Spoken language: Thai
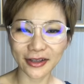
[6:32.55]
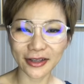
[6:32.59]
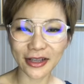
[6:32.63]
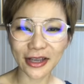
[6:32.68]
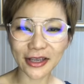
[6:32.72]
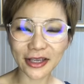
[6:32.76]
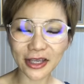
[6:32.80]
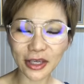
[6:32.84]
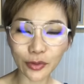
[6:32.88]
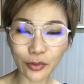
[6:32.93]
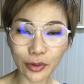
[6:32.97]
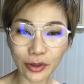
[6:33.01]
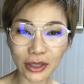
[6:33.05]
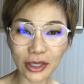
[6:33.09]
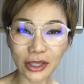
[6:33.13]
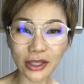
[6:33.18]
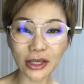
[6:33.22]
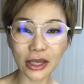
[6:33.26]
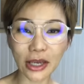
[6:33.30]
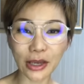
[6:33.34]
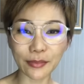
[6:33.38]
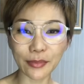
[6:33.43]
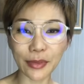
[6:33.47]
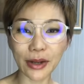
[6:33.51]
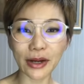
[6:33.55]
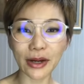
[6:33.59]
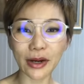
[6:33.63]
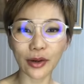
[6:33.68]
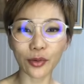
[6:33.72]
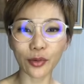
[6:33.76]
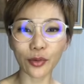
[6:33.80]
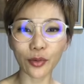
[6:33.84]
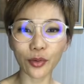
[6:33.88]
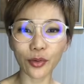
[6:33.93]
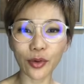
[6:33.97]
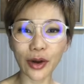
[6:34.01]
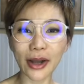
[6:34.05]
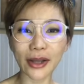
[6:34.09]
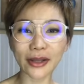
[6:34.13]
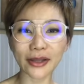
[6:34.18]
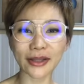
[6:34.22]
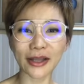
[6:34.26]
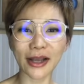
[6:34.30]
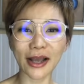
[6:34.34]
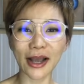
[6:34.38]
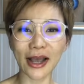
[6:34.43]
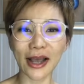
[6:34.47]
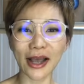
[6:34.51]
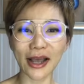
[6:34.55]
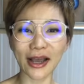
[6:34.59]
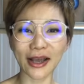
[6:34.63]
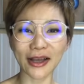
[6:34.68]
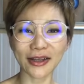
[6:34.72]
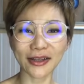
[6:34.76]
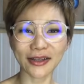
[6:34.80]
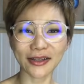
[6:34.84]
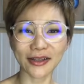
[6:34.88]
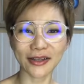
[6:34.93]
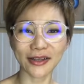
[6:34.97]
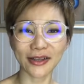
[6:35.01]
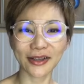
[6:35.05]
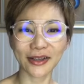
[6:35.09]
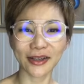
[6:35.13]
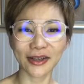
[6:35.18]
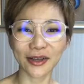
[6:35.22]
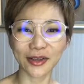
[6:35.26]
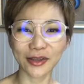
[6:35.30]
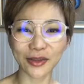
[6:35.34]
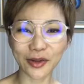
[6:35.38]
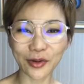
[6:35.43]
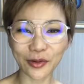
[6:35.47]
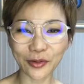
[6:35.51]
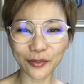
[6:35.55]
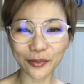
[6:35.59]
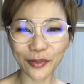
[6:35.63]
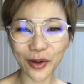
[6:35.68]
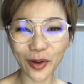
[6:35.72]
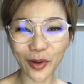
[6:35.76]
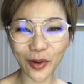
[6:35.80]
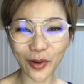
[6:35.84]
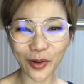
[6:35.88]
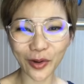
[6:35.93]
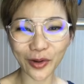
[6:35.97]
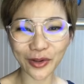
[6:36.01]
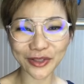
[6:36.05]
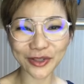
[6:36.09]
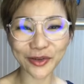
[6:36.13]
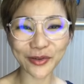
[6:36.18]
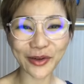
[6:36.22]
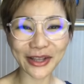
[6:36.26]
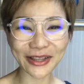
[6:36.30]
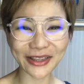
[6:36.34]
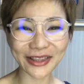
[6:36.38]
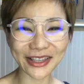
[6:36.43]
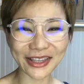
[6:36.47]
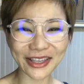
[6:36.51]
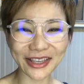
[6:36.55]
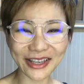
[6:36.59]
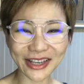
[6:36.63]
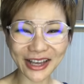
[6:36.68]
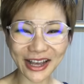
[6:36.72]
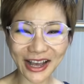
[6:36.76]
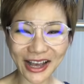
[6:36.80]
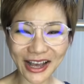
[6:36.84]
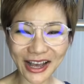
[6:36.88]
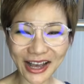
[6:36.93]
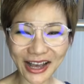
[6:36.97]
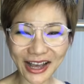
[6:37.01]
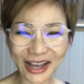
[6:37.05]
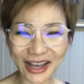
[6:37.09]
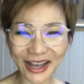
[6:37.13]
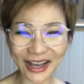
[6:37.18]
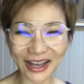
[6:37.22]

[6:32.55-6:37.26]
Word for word: ถ้าคิดว่ากินไขมันแล้วอ้วนนะคะน้องโบสวัสดีค่ะ